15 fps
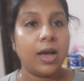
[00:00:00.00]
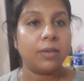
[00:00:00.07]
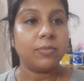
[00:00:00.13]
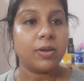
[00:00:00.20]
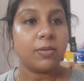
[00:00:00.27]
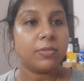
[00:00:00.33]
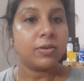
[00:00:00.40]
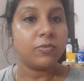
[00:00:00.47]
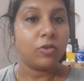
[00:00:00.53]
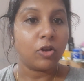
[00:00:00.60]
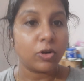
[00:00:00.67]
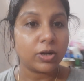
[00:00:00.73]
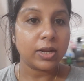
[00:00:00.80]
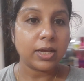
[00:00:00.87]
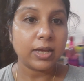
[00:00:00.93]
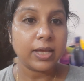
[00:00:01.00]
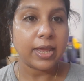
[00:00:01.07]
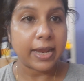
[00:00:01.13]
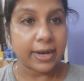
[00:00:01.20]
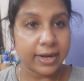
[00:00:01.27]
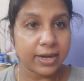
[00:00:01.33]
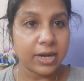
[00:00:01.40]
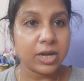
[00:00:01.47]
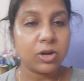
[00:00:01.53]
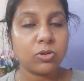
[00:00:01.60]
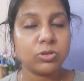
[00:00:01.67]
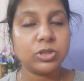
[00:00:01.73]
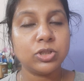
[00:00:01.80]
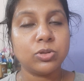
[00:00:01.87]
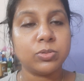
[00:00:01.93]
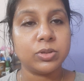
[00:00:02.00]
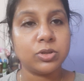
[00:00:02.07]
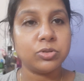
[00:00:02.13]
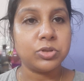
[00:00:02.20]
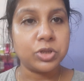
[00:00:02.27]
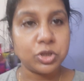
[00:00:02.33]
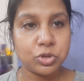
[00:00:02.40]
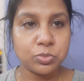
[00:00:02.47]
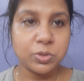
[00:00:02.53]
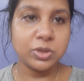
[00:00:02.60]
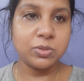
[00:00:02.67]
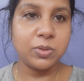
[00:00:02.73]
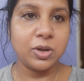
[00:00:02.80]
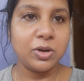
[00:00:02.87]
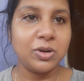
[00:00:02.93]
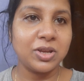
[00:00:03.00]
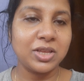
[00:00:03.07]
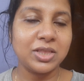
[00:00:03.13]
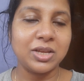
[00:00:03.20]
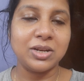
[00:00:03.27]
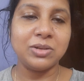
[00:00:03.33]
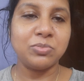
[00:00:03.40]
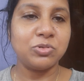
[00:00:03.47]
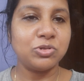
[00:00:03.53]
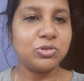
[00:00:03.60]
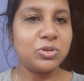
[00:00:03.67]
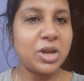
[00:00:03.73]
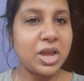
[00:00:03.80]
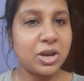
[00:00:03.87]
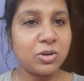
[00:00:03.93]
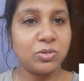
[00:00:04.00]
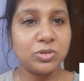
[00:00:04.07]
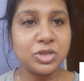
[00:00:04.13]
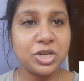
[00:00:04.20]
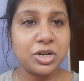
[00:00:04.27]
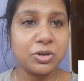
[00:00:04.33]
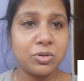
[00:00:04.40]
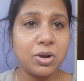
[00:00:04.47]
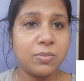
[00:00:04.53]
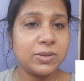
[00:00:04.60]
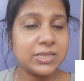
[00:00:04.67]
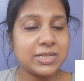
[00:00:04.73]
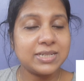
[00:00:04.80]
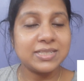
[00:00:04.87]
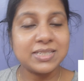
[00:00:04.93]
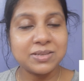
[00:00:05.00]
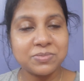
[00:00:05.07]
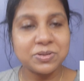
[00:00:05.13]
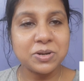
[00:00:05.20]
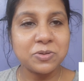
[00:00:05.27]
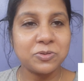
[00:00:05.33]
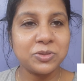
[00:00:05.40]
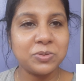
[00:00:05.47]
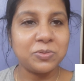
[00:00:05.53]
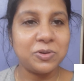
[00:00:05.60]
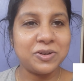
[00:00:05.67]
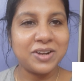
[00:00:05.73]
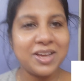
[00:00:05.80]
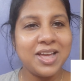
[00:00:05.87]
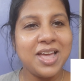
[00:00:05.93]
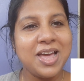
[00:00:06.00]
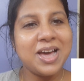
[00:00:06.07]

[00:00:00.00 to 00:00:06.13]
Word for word: আমি আমার ভ্লগটা এখানে এন্ড করছি তোমাদের যদি কিছু মতো ভালো লাগে তাহলে প্রচুর লাইক করো শেয়ার করো আমার চ্যানেলটা সাবস্ক্রাইব করতে পারো না